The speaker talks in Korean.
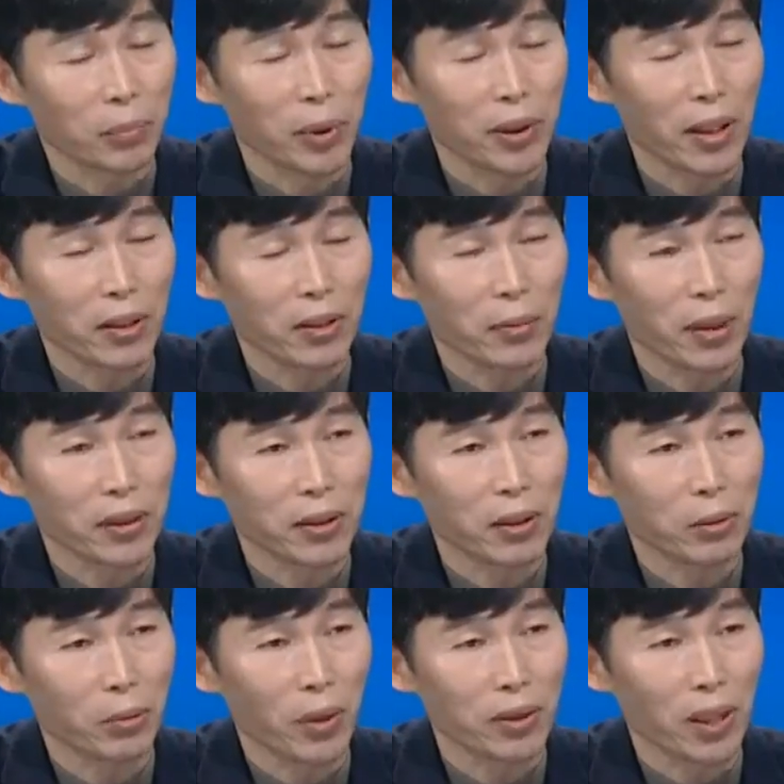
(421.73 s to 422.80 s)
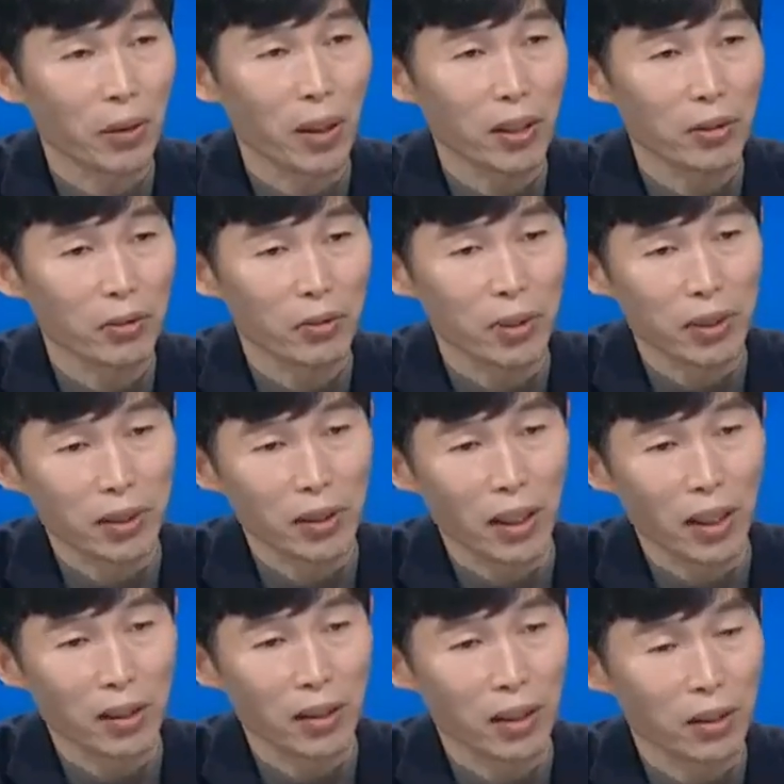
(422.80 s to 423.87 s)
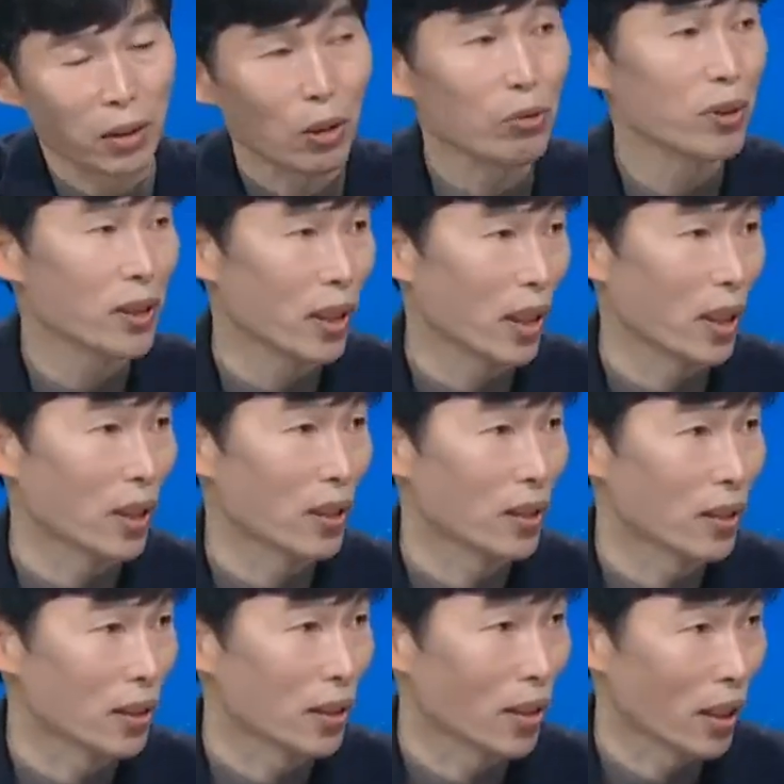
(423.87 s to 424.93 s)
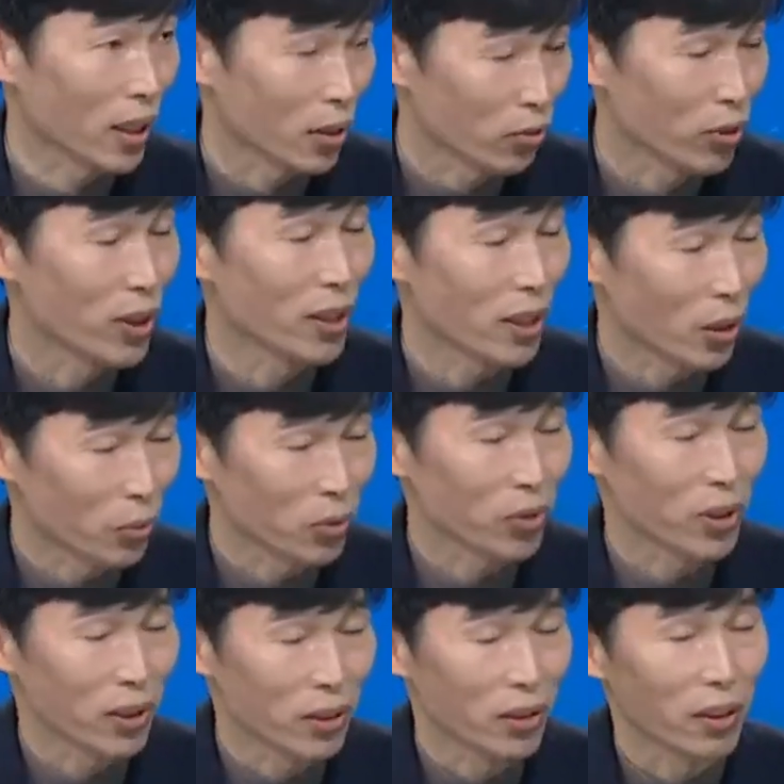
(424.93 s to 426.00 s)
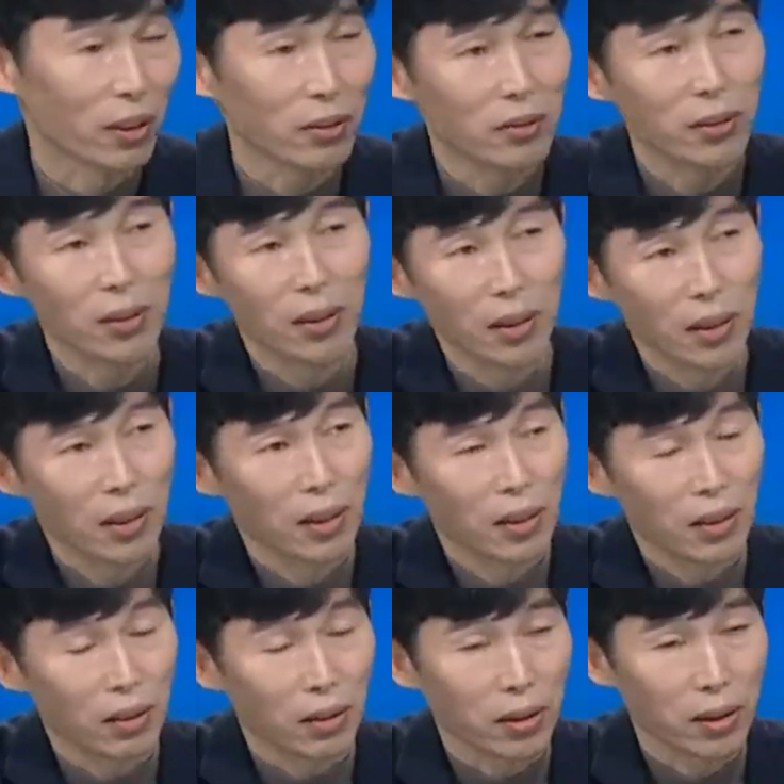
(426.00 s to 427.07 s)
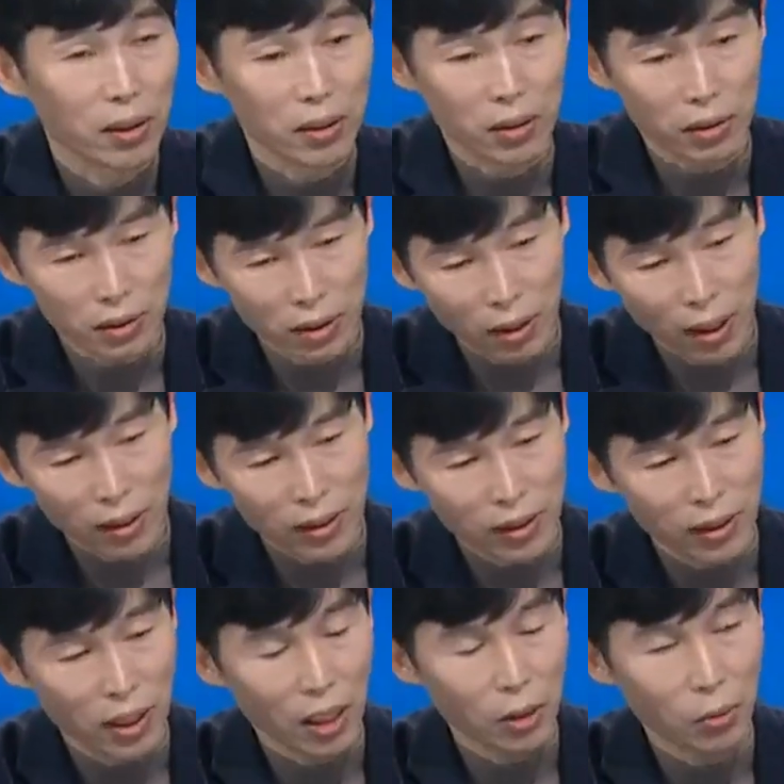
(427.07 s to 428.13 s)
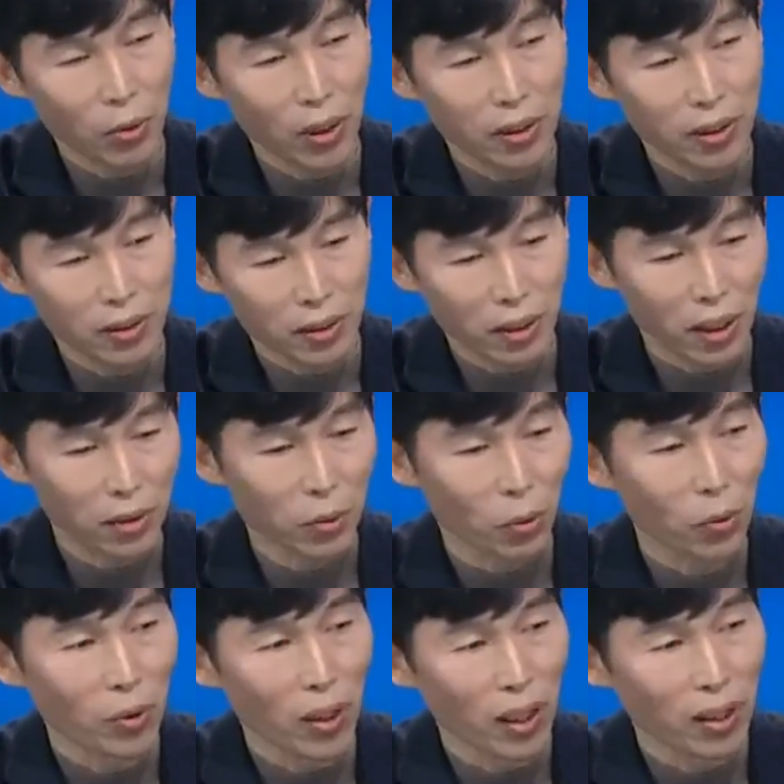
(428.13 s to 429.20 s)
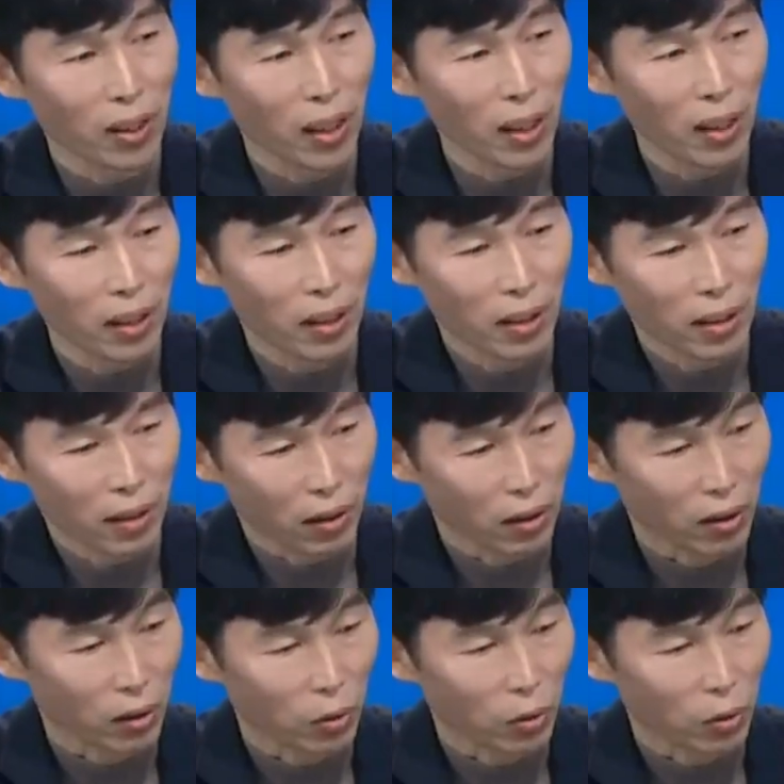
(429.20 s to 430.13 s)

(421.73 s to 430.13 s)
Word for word: 빅데이터 방식을 통해 생활 인구를 시정한 데는 서울시가 어, 가장 유일한다고 볼 수 있는데요. 네. 어, 그 특정한 시간과 특정한 공간에 어,